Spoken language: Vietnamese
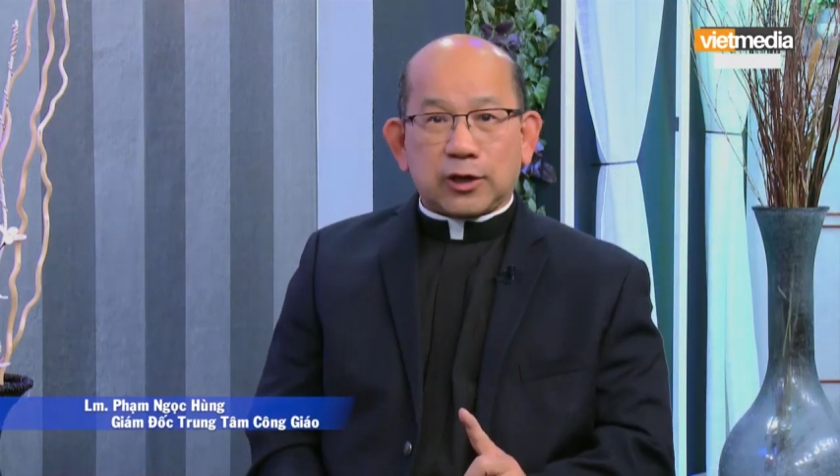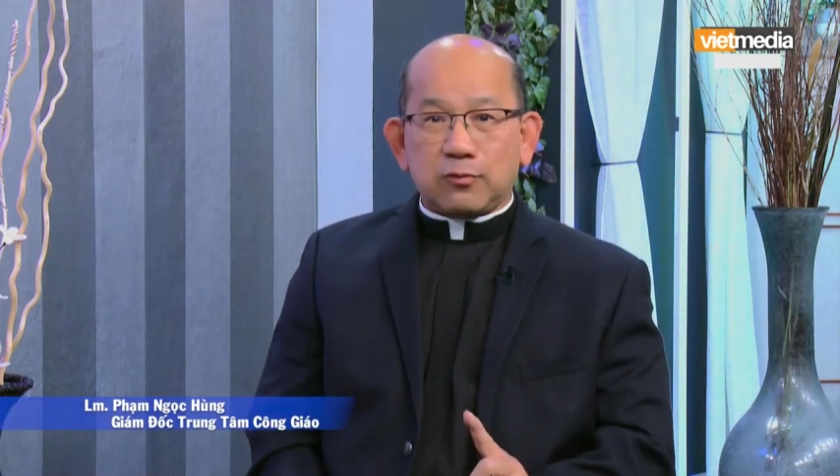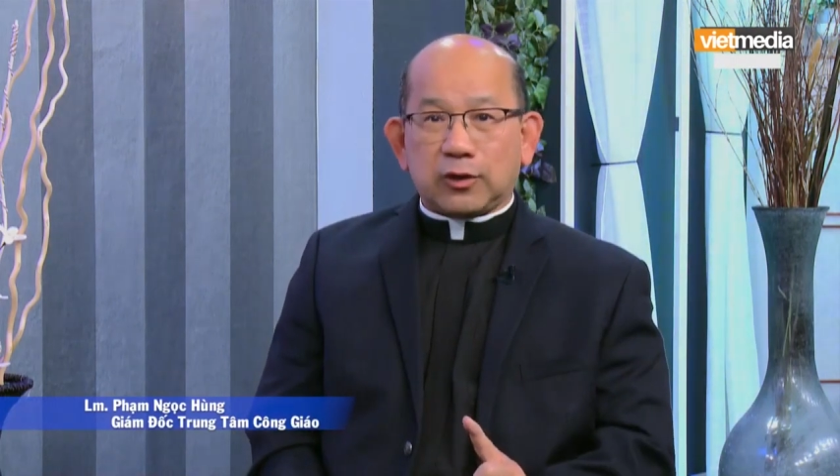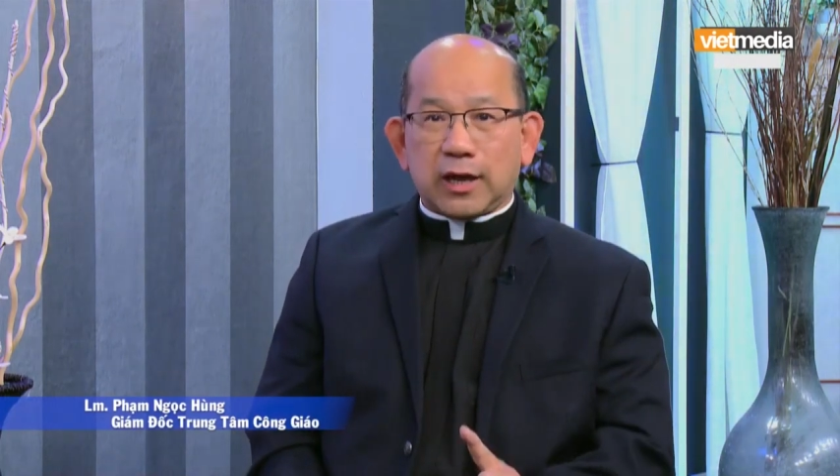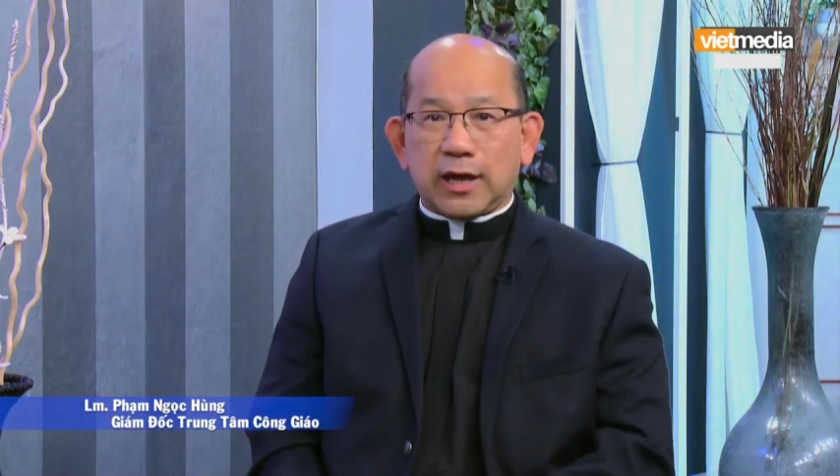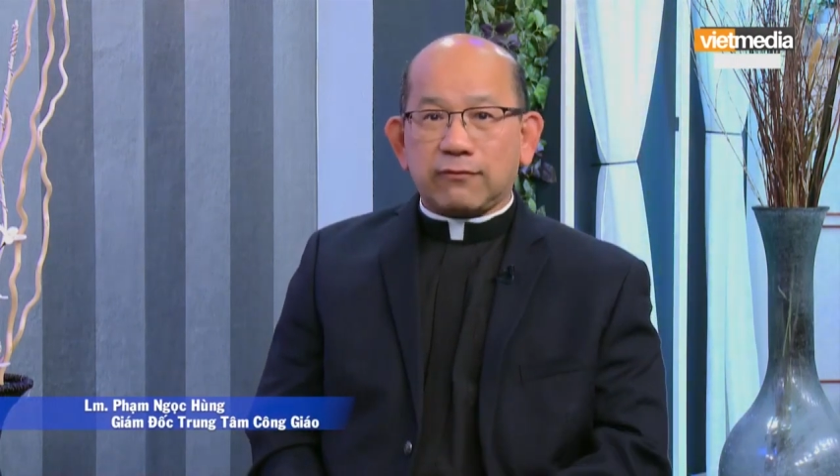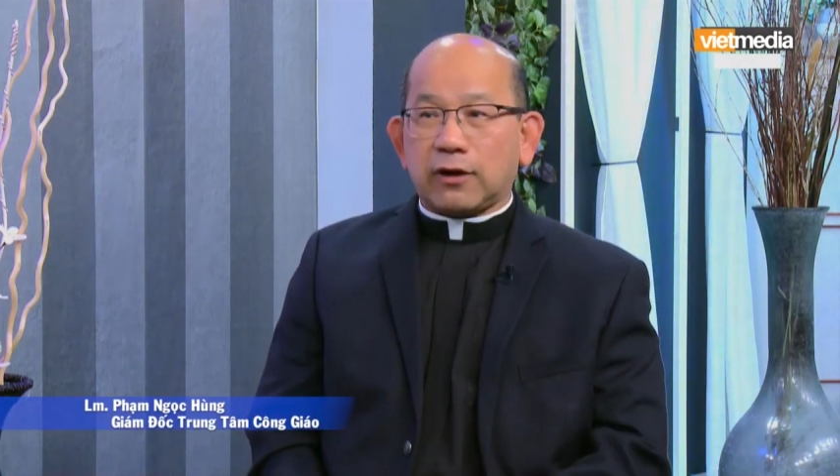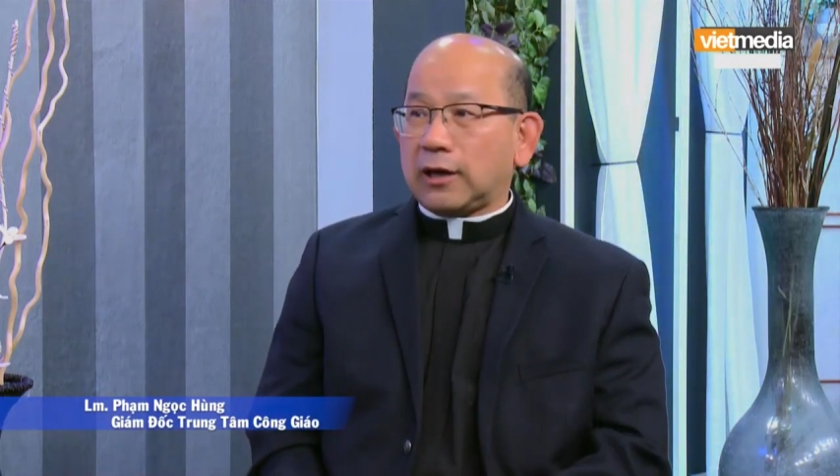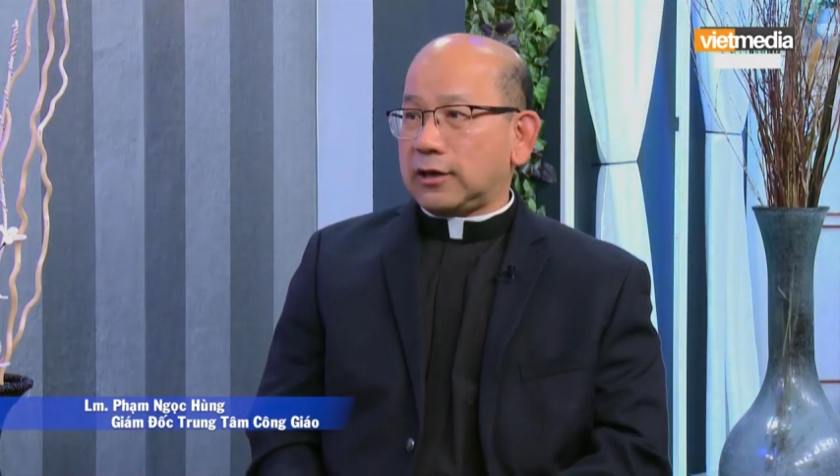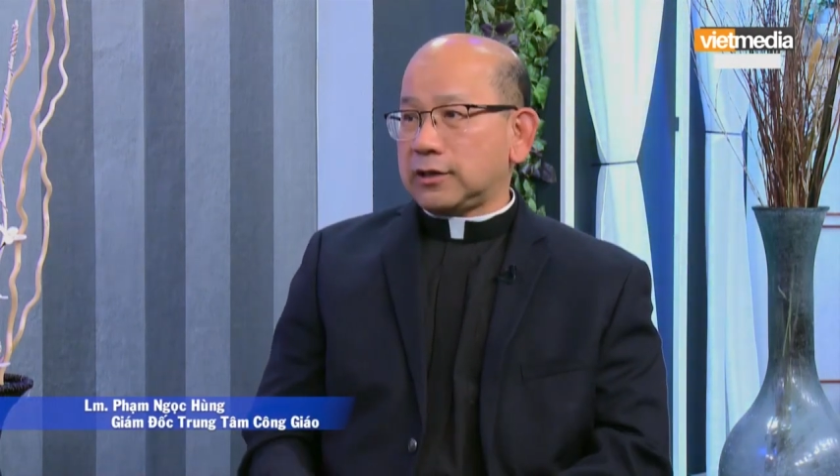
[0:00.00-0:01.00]
chỉ có một lễ
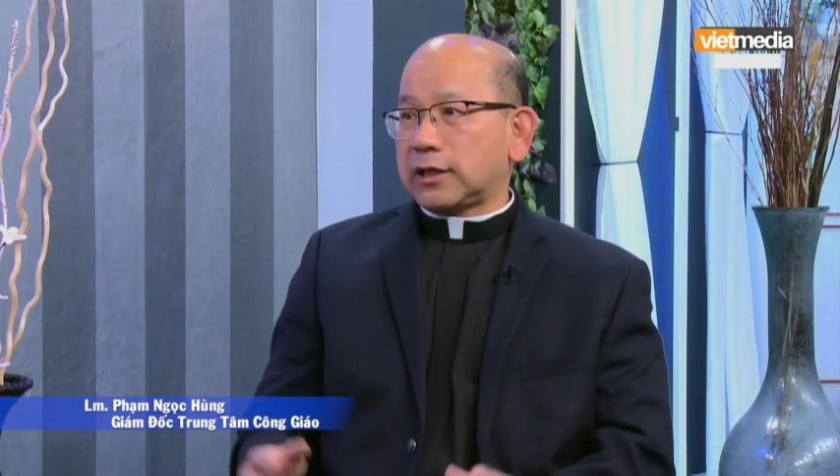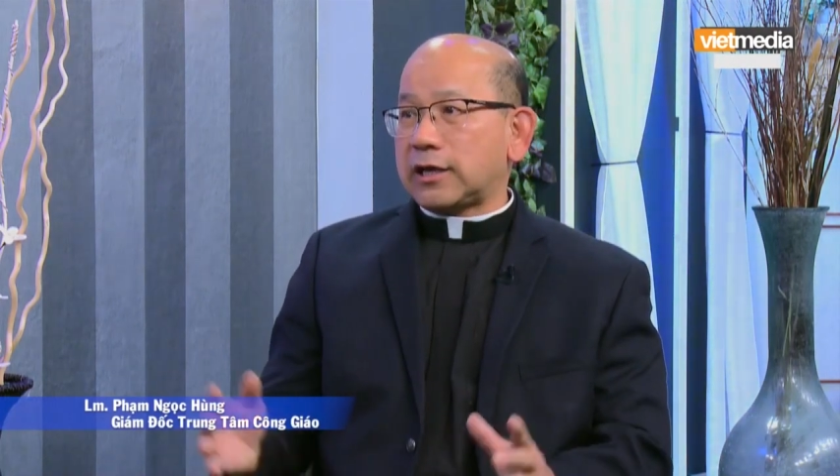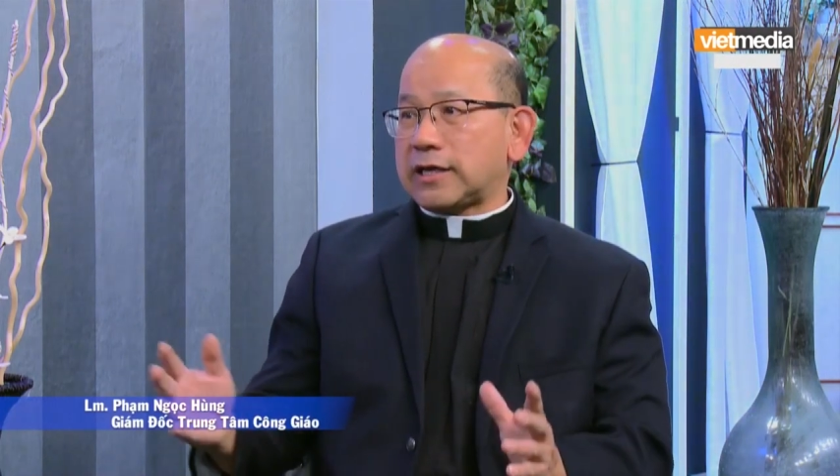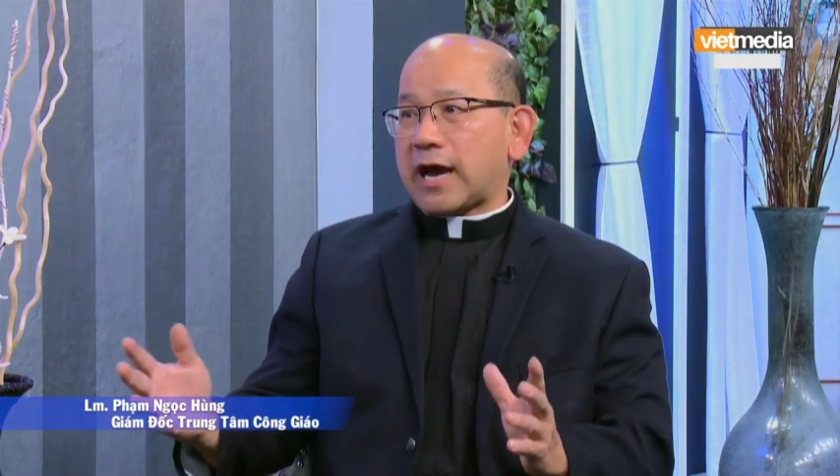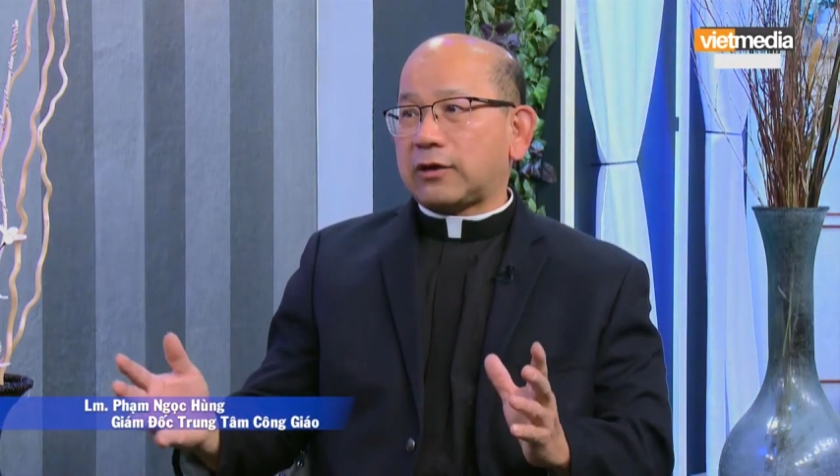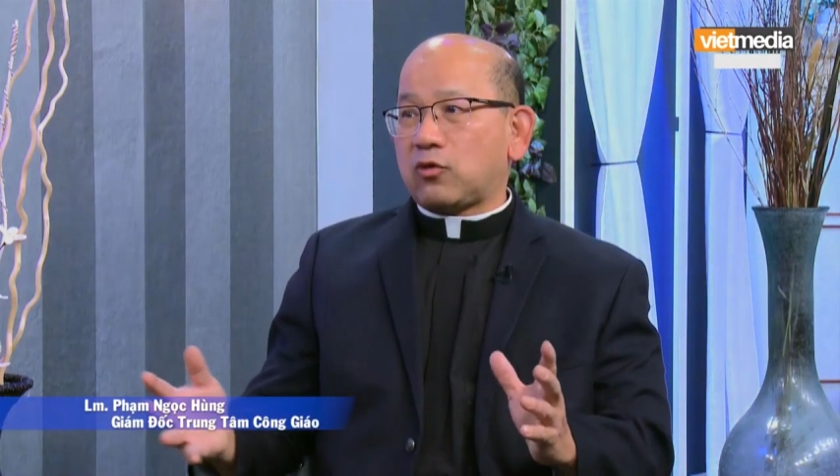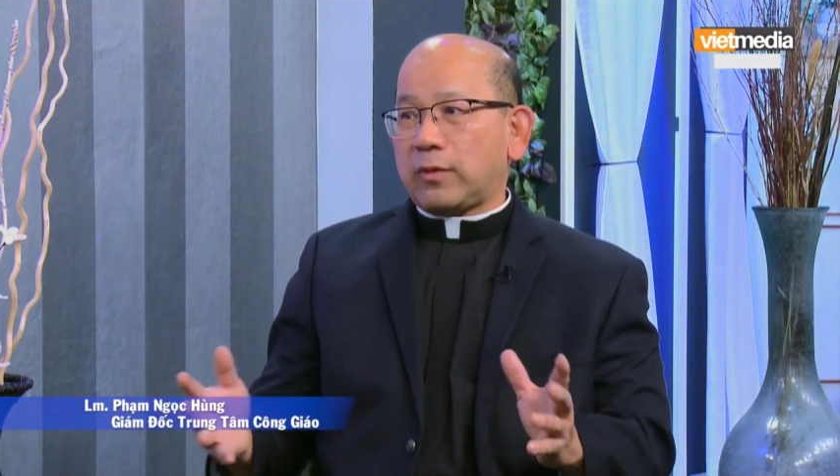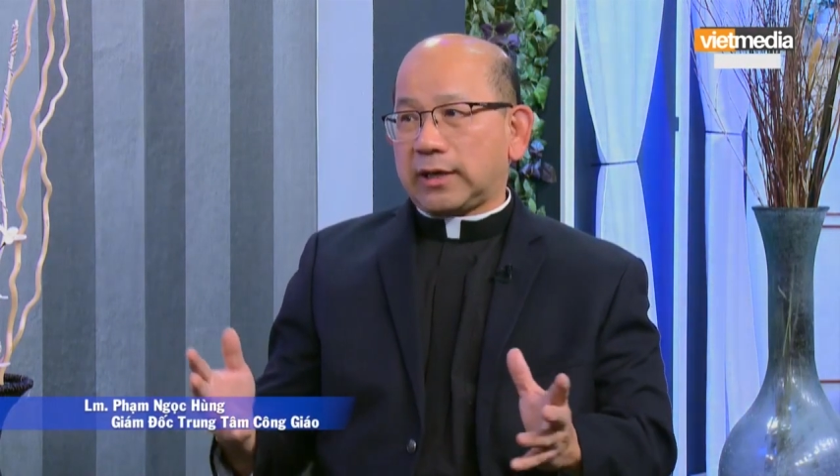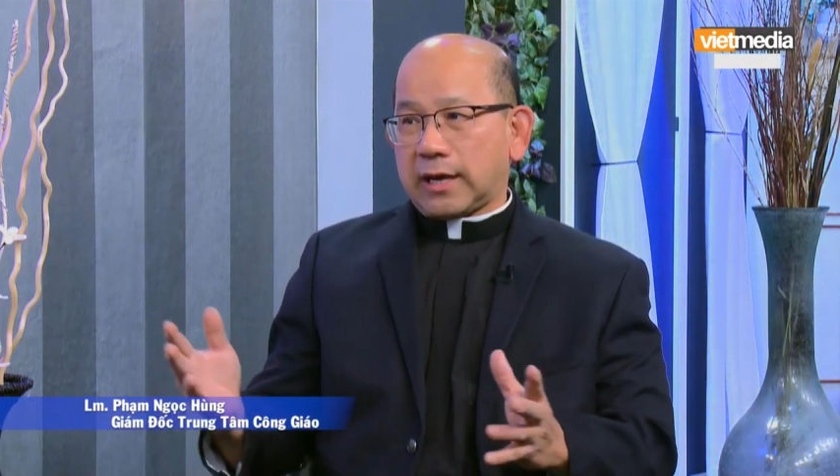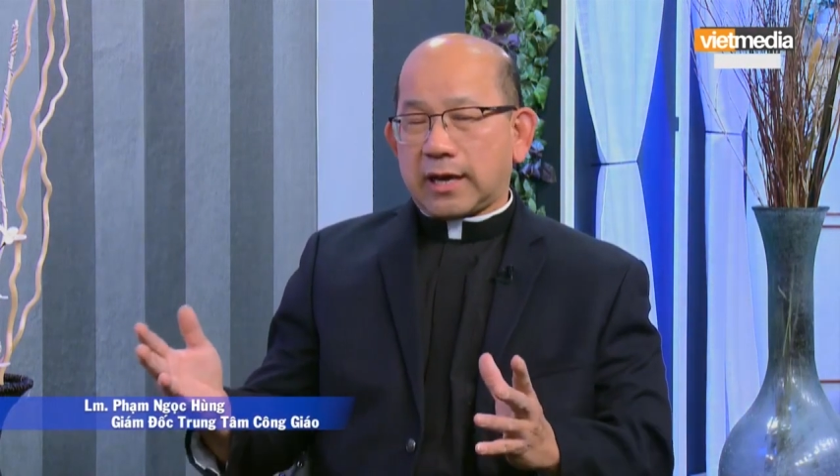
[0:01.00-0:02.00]
phần lớn cái thời gian của